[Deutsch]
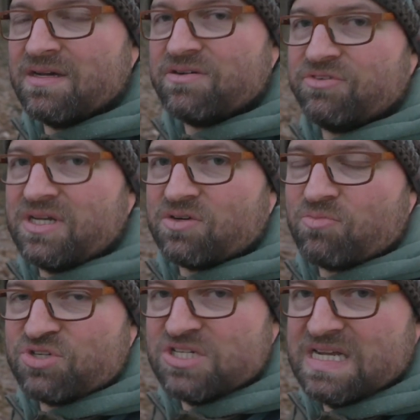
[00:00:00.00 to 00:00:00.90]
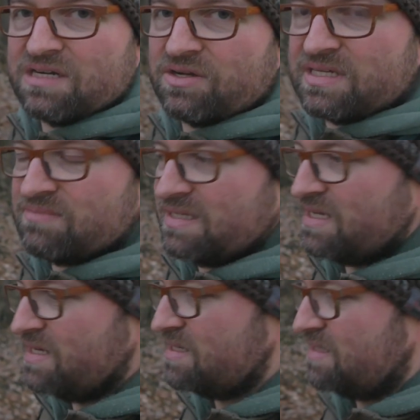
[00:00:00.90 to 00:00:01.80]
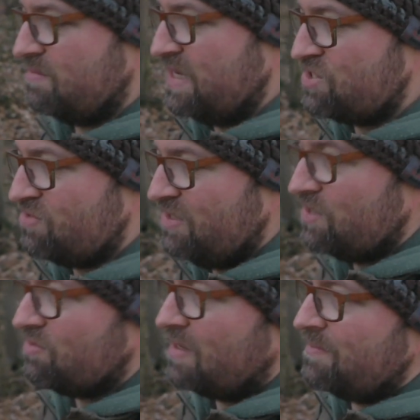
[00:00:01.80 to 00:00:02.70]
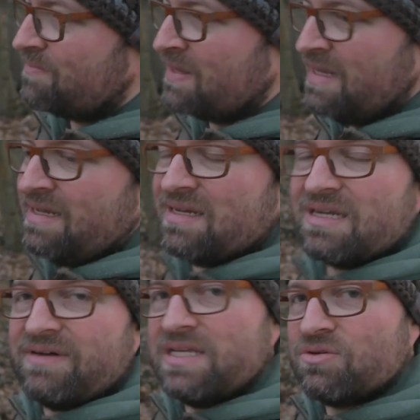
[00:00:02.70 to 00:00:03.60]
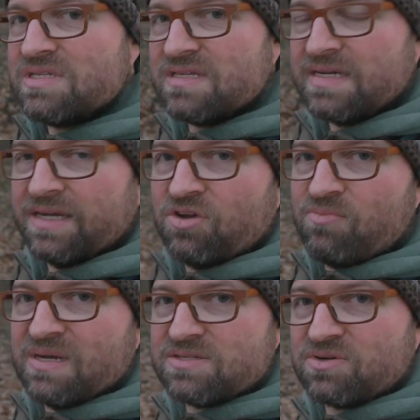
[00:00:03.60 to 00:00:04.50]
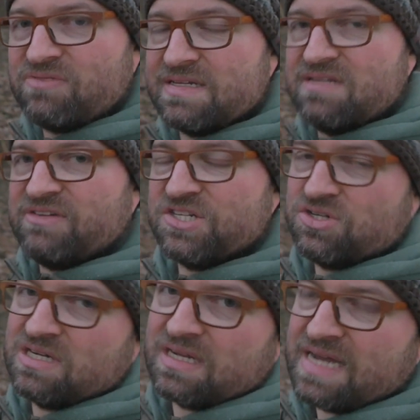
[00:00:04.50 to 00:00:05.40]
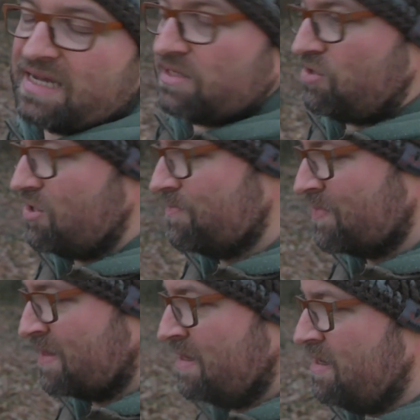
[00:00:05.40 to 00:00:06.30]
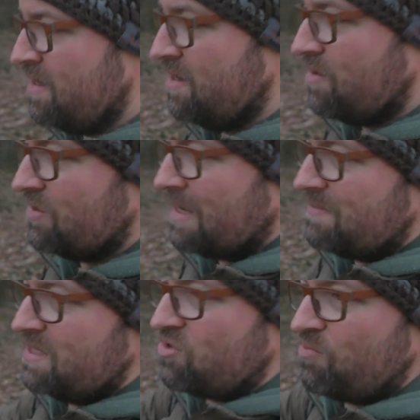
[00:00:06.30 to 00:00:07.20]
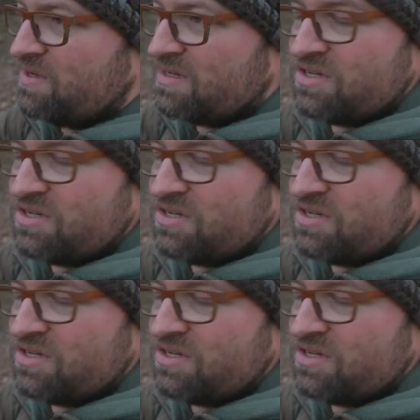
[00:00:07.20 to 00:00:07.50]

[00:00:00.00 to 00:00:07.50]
von der Gruppe Schneeglöckchen, bei der ich im letzten Video war. Da war ich kurz danach noch mal so quasi fast schon in der Nacht noch und habe die Gruppe